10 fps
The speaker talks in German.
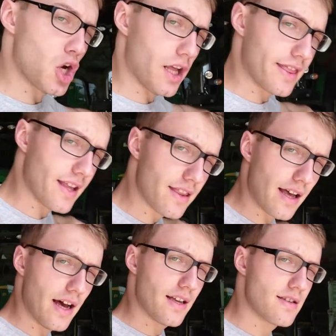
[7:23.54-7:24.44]
schaut dann
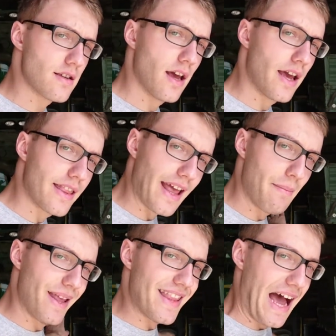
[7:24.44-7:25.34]
das 3
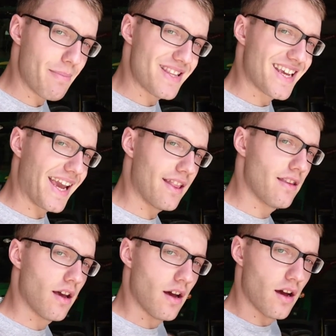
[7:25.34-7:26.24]
Meter Arbeitsgerät
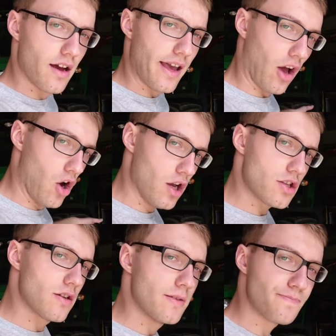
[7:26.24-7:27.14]

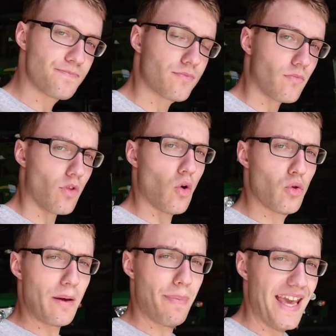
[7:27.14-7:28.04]
heraus
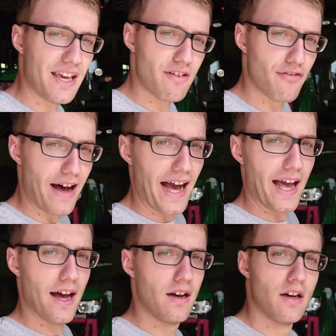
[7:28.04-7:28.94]
und der
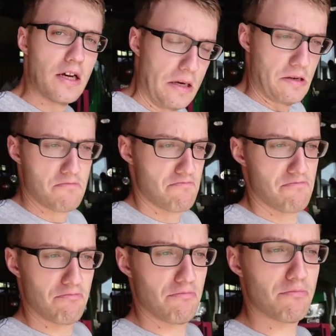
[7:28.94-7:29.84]
PKW-Fahrer
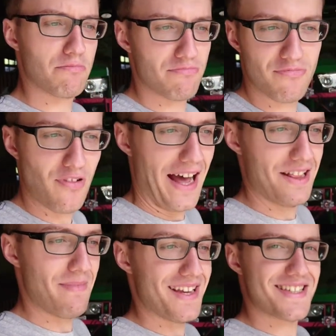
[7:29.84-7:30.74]

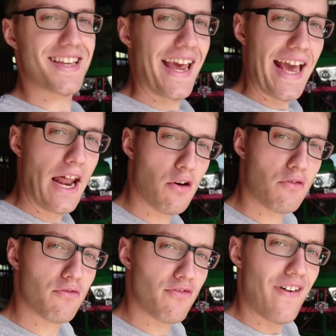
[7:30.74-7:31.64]
hat meistens keine
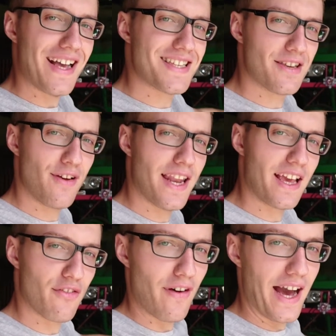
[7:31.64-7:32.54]
Ahnung, was für eine
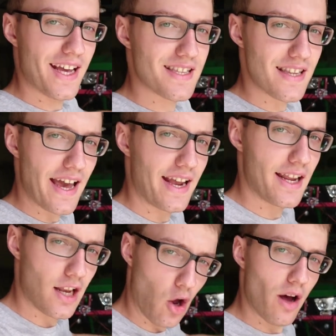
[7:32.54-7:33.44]
Gefahr jetzt da
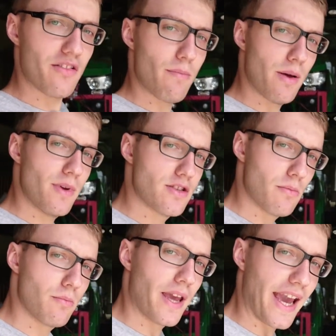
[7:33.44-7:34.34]
eigentlich lauert, wenn man mit so
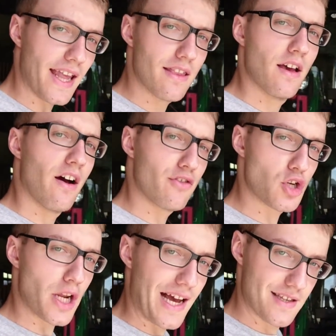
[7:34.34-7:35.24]
einem Gerät auf der
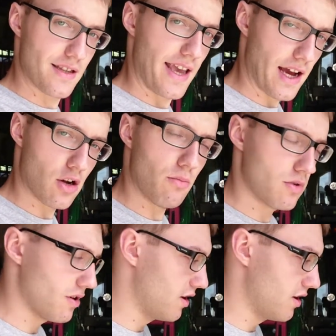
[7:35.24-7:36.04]
Straße daherkommt.